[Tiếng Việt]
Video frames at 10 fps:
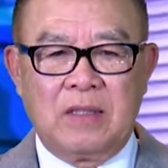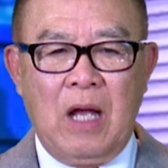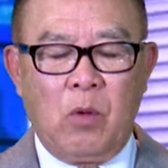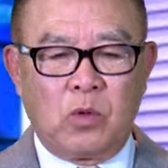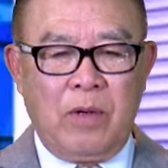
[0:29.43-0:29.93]

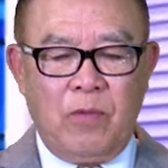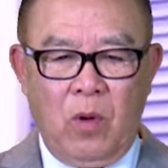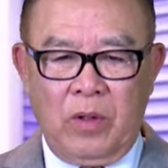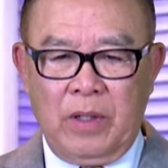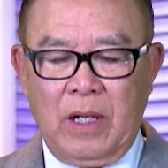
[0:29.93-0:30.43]
Đầu
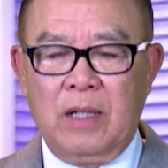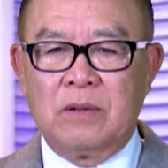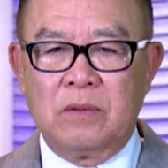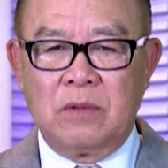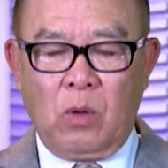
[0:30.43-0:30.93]

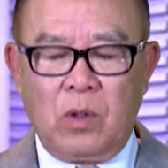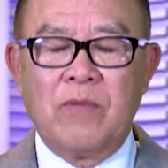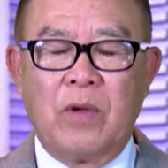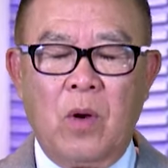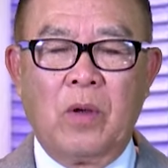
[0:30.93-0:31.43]

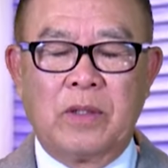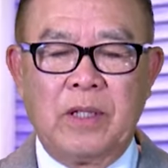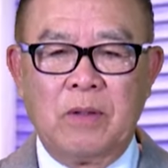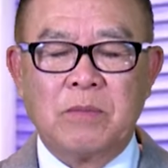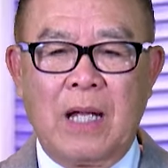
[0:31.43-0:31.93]
tuần vừa rồi
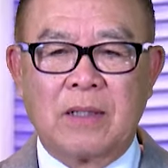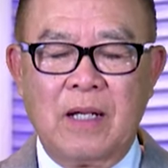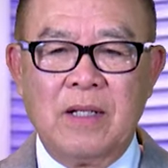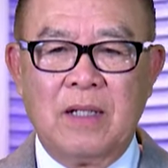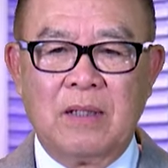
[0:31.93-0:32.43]
thì chúng ta
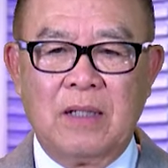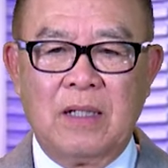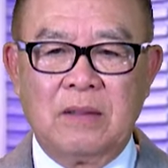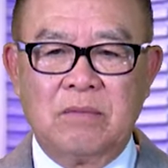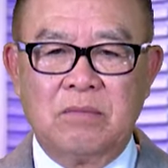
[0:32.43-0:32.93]
thấy rằng
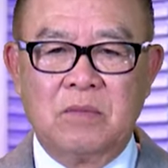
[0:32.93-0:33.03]
là